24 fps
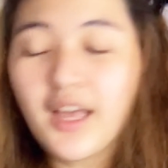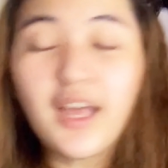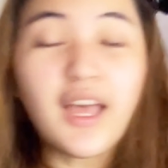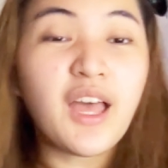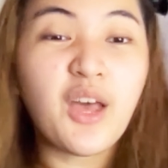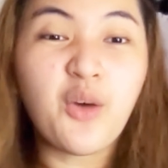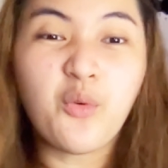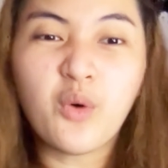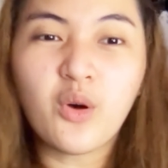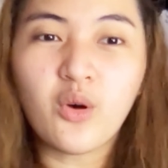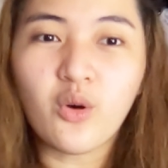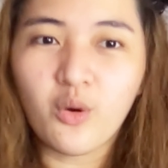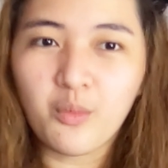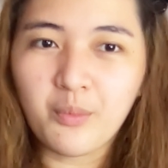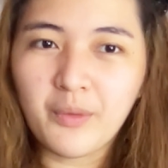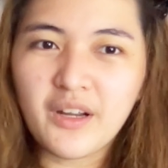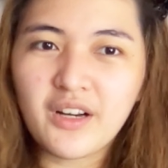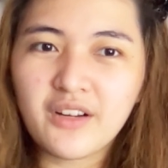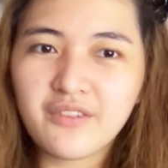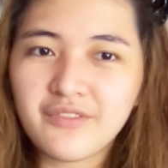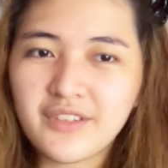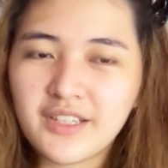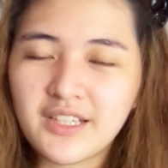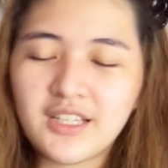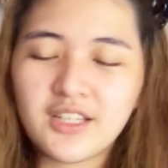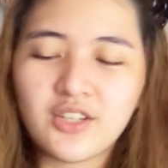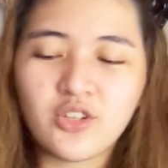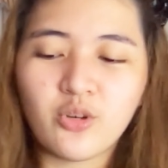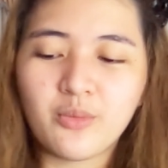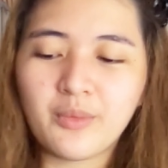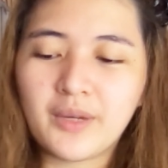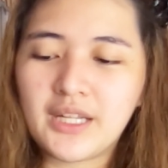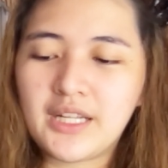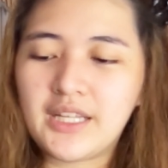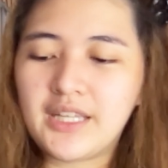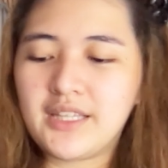Ewan ko, parang feeling ko
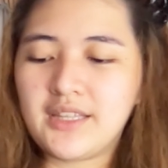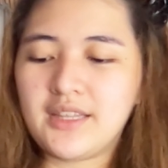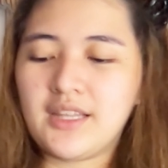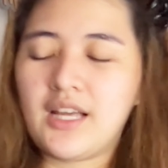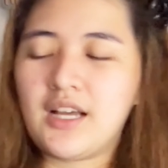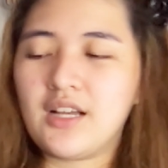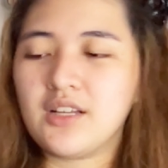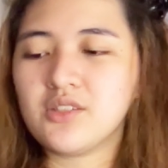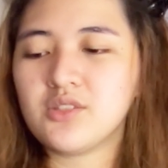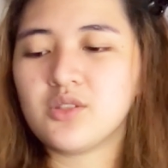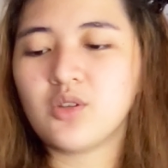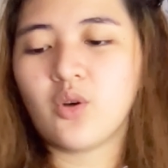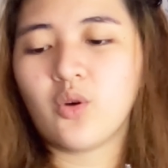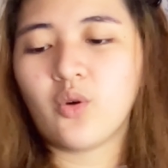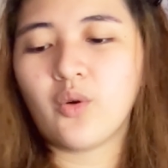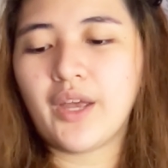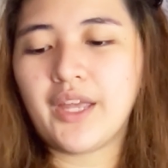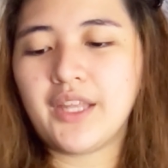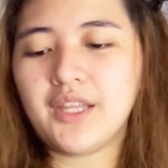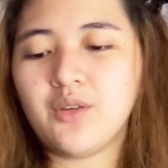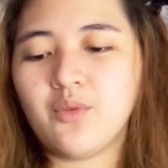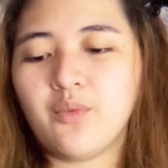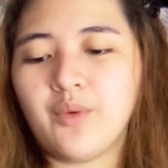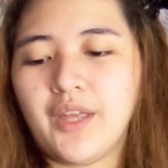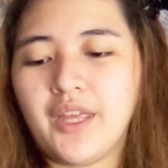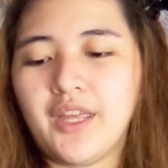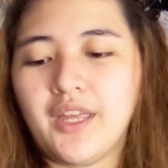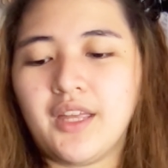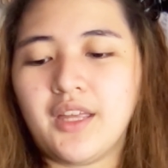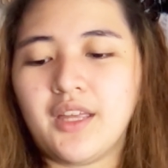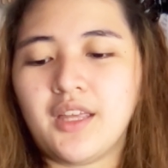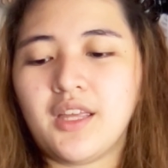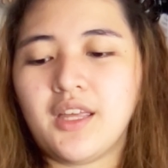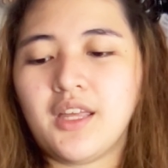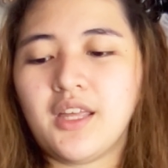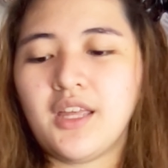maliit lang. So, anyway,
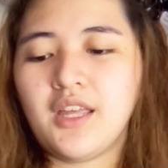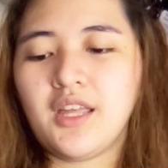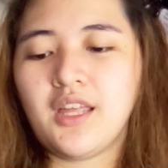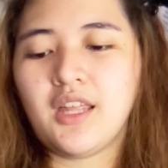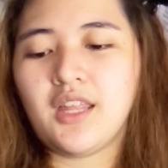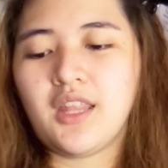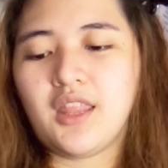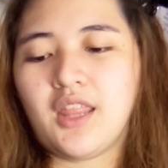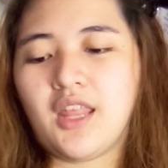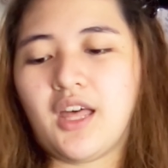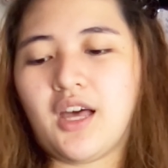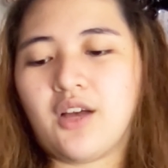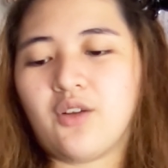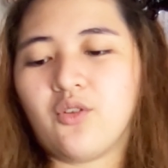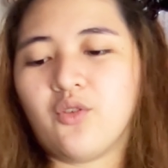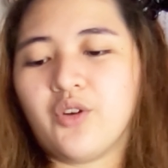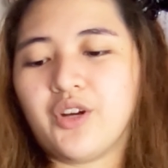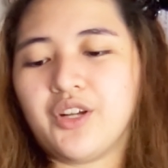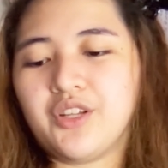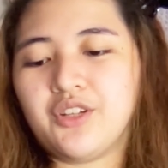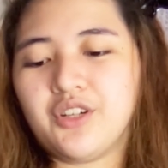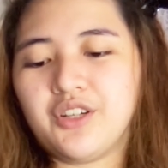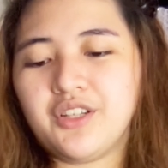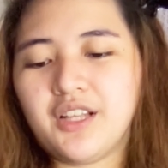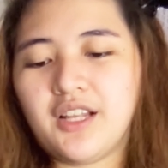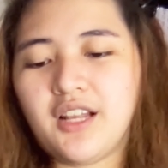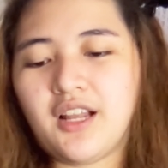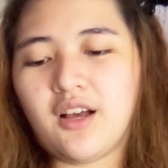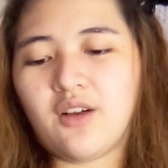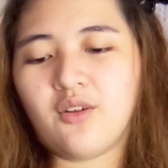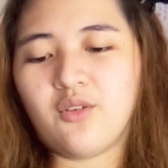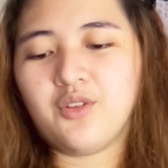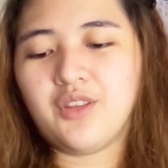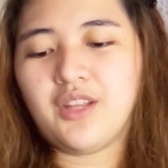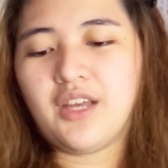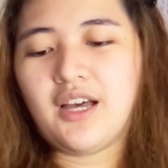nag-order na lang
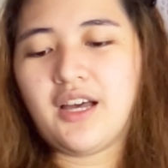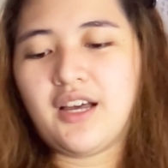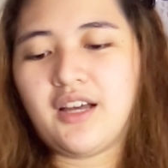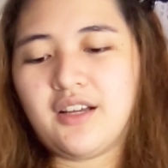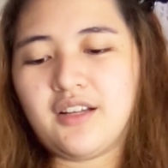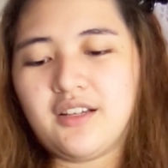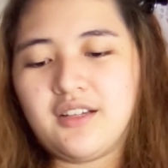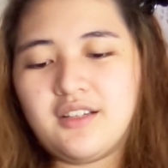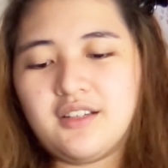ako ng